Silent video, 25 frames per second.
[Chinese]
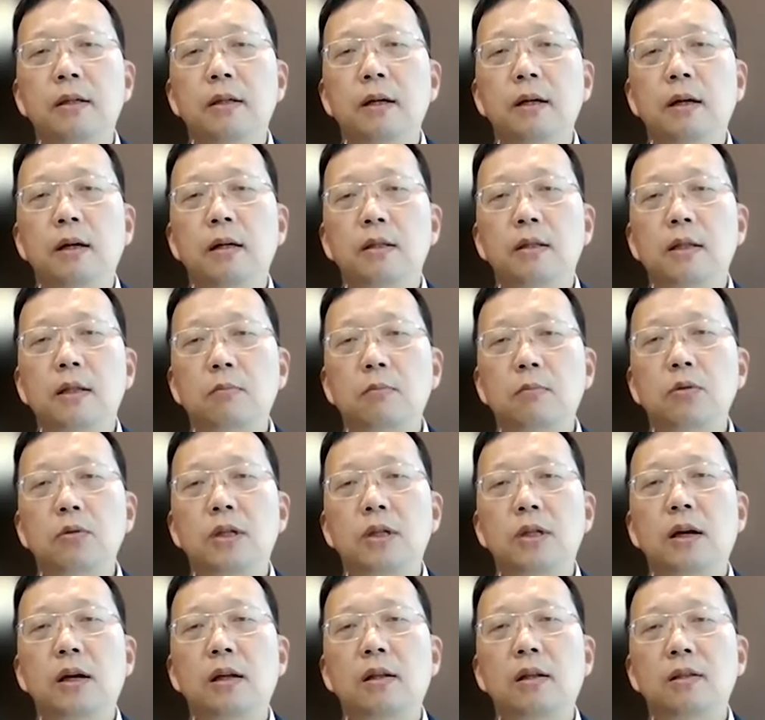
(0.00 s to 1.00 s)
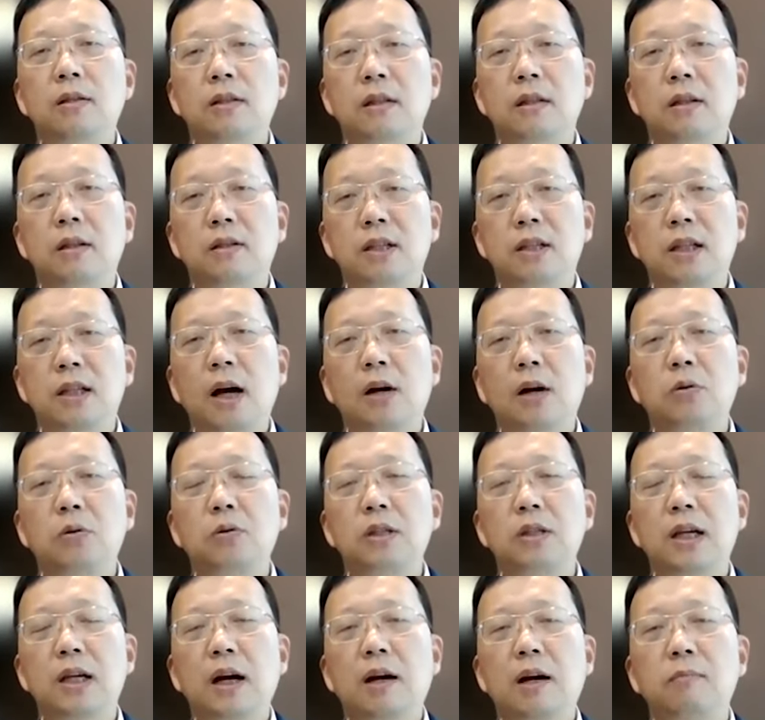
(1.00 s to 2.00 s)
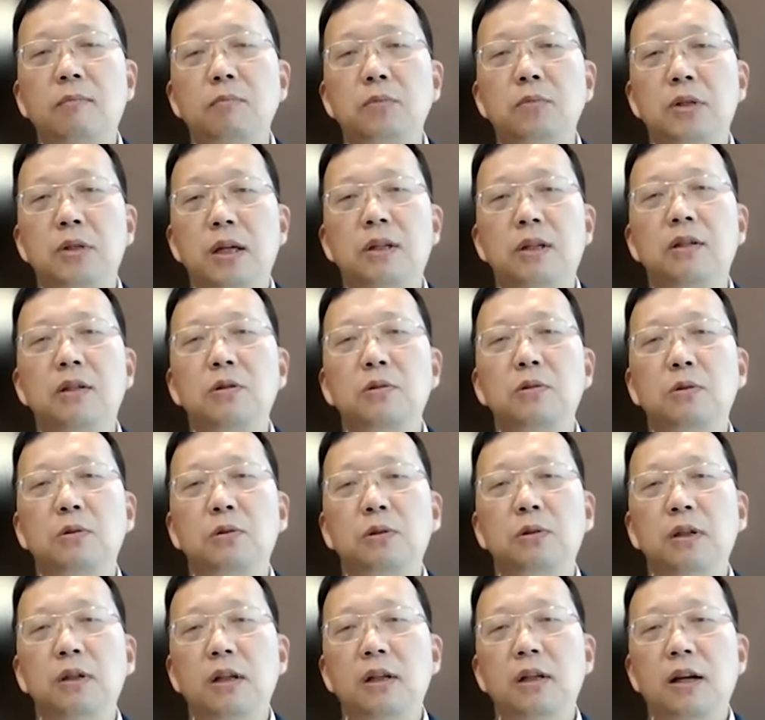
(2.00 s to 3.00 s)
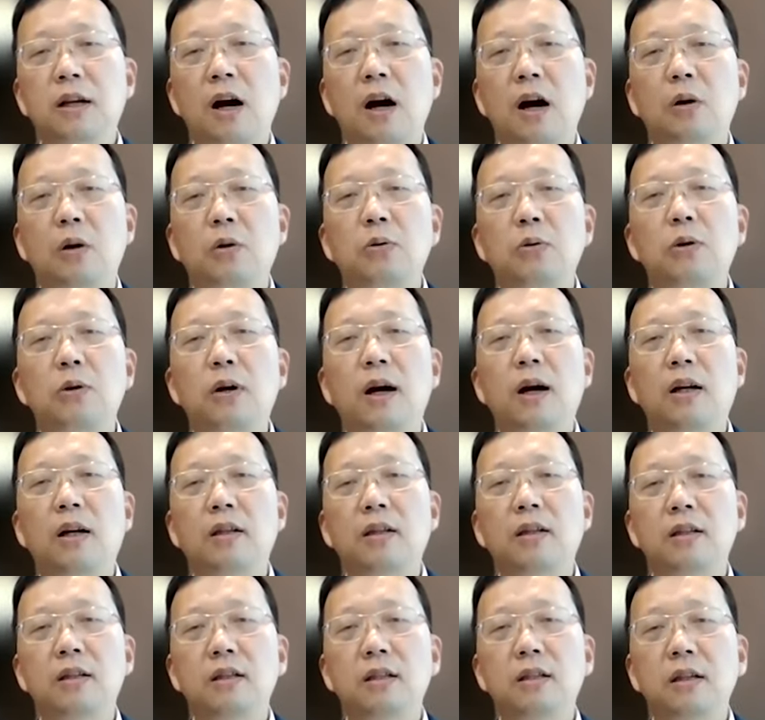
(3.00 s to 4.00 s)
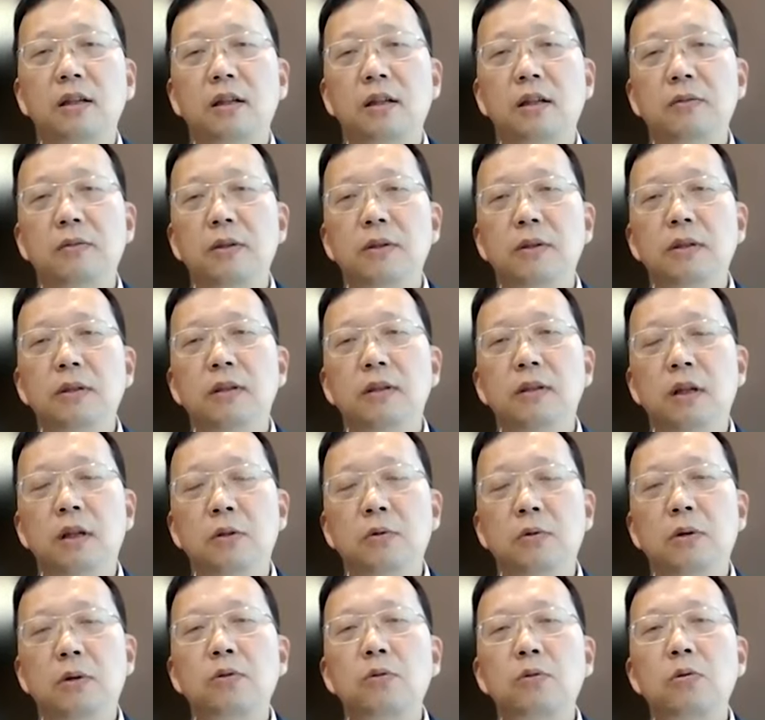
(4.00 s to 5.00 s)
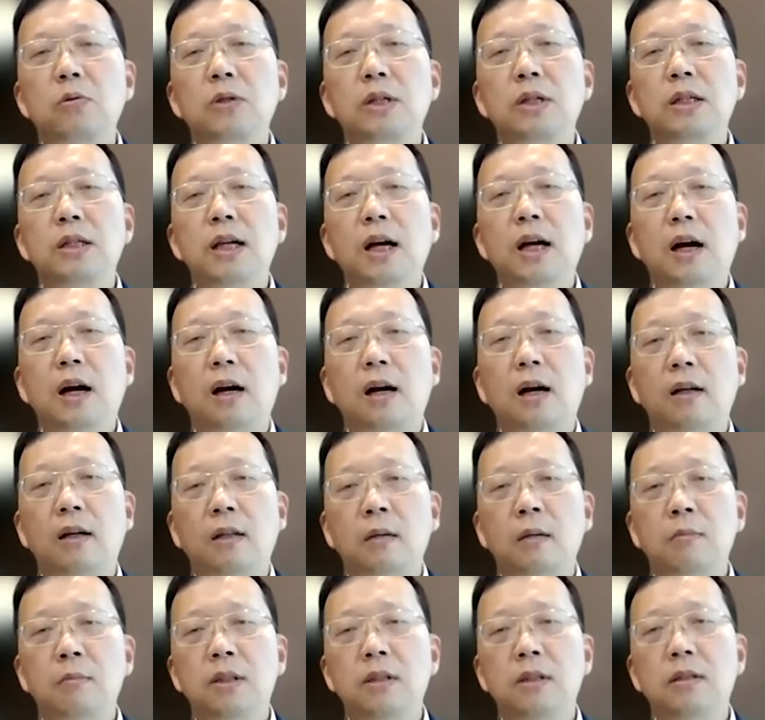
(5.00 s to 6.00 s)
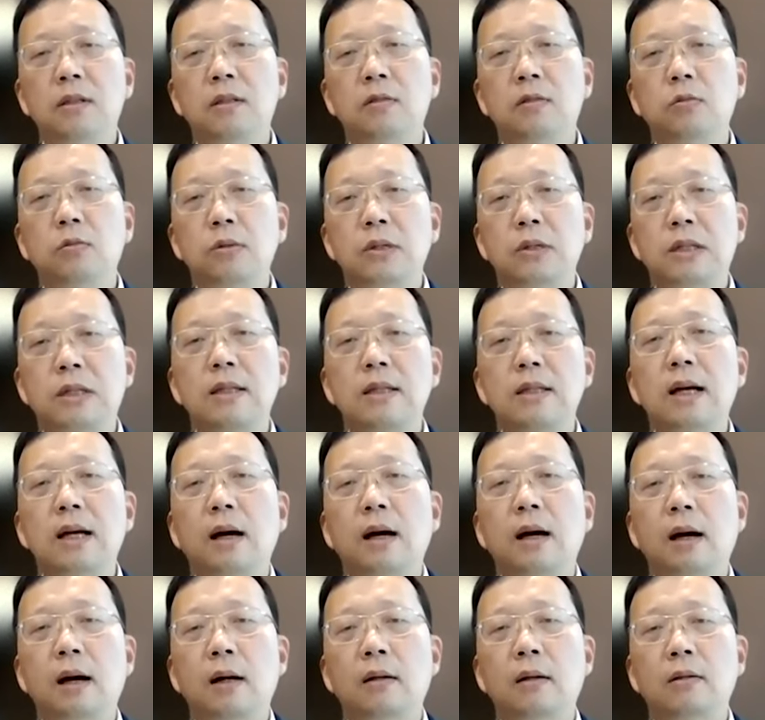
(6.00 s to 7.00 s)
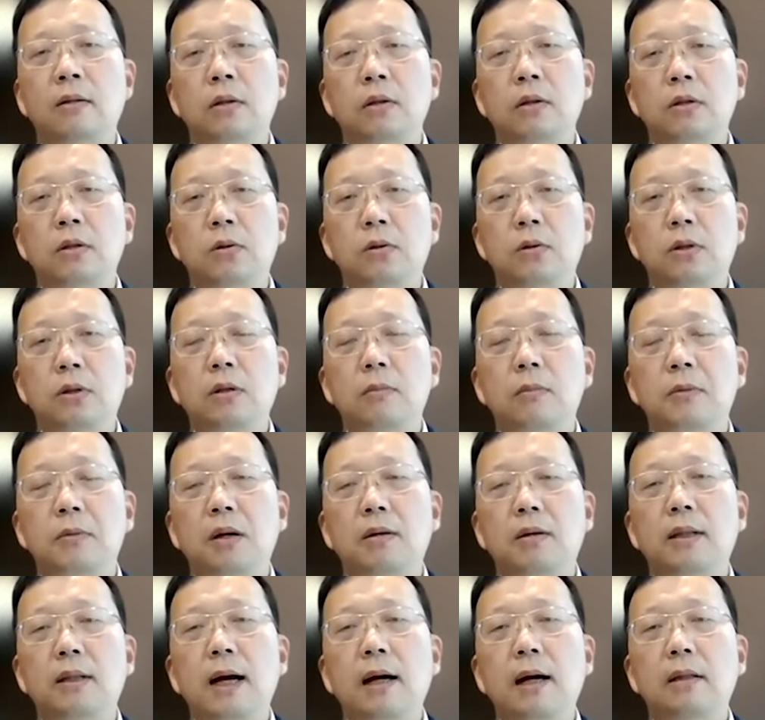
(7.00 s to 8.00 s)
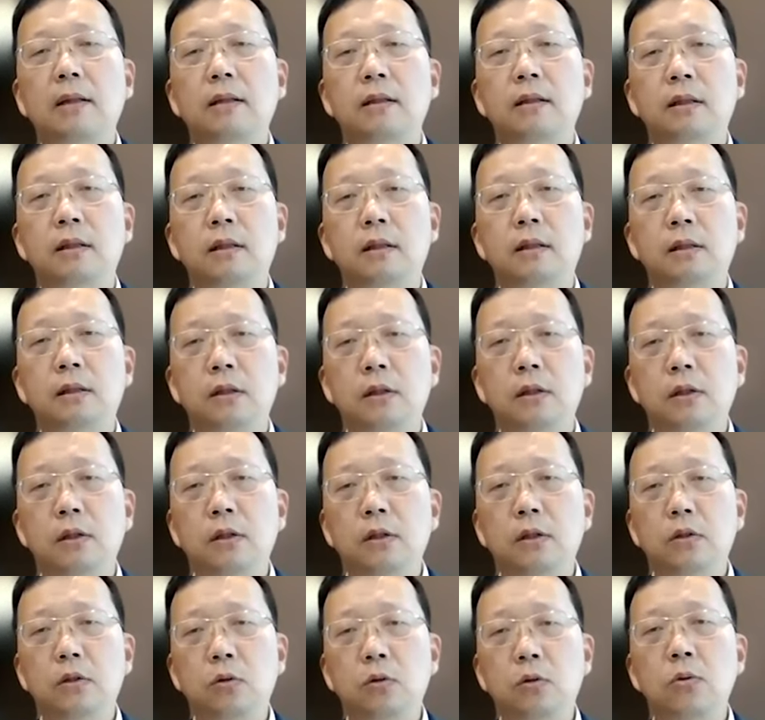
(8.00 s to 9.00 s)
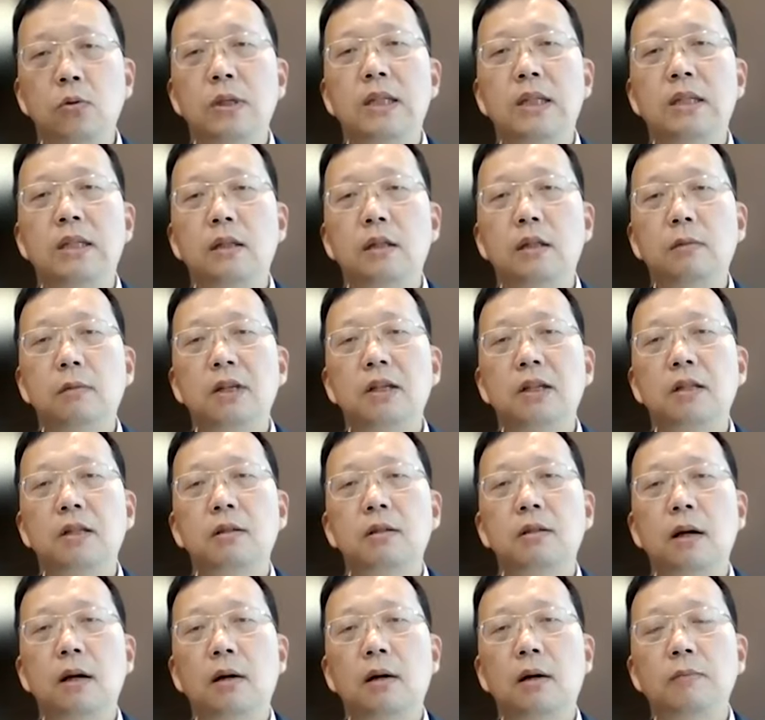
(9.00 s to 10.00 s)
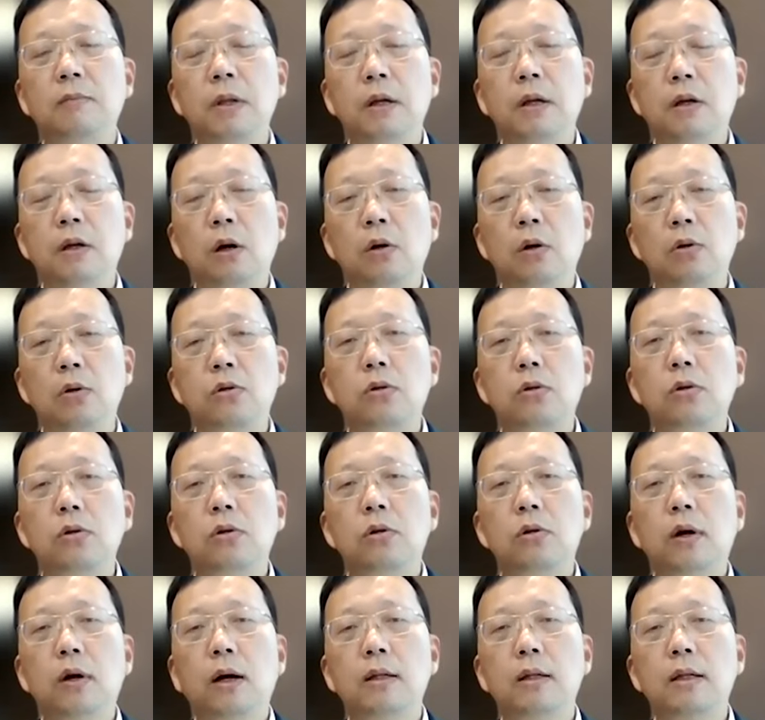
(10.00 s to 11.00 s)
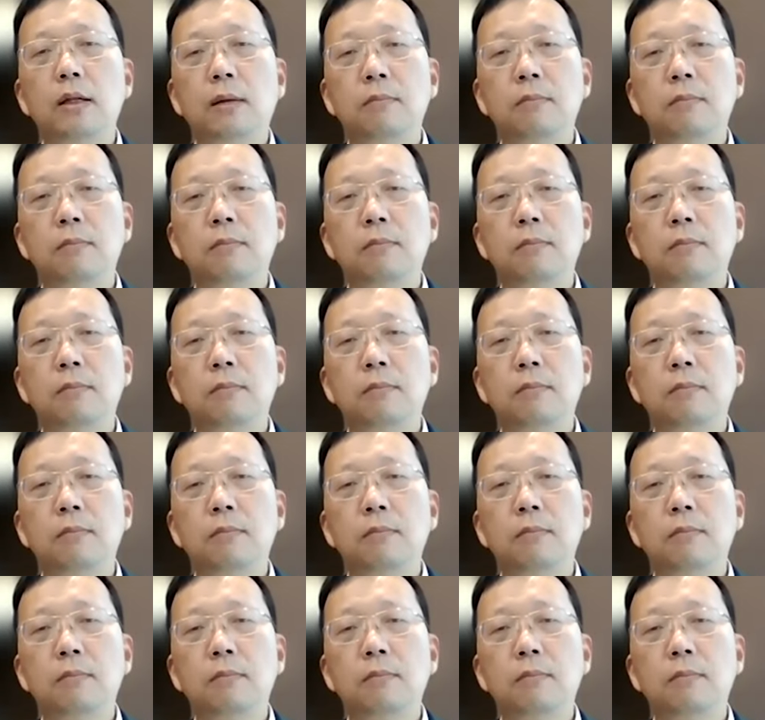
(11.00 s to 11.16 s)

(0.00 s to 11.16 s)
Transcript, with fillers: 呃，在目前其他国家因为各种考虑啊，一些能源冲击下啊，他们的这种生产啊受到了比较大的一个冲击，特别是像欧洲啊，